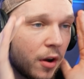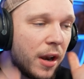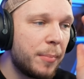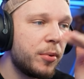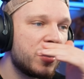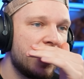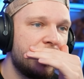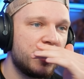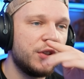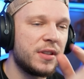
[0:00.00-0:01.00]
Mm. la prochaine
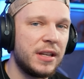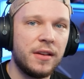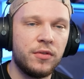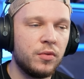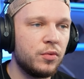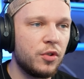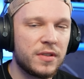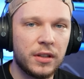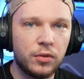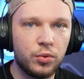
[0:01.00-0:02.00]
fois que je suis dans un avion ou
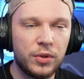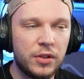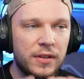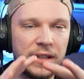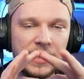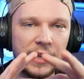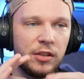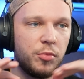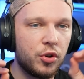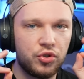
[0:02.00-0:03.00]
dans un truc où ils donnent des carrés
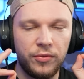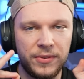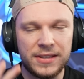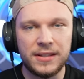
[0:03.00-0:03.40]
de beurre, je fais